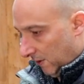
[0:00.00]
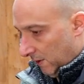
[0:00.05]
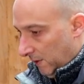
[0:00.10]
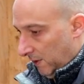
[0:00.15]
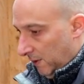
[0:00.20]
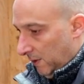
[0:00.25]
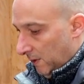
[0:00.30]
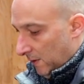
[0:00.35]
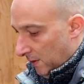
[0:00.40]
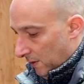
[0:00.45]

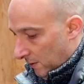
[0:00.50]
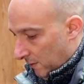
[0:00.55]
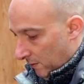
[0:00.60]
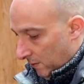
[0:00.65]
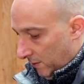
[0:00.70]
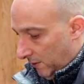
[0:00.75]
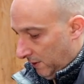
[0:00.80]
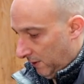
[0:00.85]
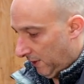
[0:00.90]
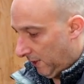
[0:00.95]
So,
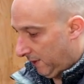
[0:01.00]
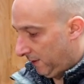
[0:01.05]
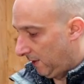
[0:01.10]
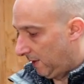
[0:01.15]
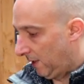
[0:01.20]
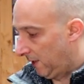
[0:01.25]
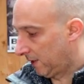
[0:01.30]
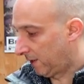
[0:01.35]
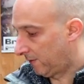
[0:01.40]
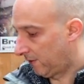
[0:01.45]
und dann
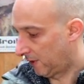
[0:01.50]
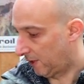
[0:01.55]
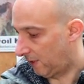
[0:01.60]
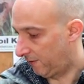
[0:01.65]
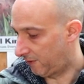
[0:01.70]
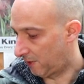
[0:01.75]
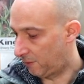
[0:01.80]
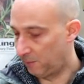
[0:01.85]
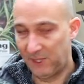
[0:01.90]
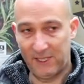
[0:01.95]
lassen wir es
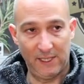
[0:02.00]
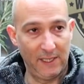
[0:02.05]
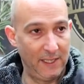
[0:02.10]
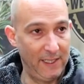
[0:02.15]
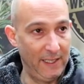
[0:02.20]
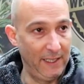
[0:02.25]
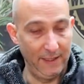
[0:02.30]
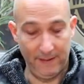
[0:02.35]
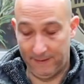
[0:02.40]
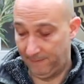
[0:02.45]
einfach ein bisschen
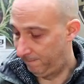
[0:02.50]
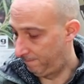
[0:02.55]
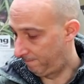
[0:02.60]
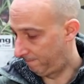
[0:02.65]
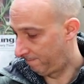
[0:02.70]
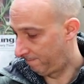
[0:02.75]
kneten.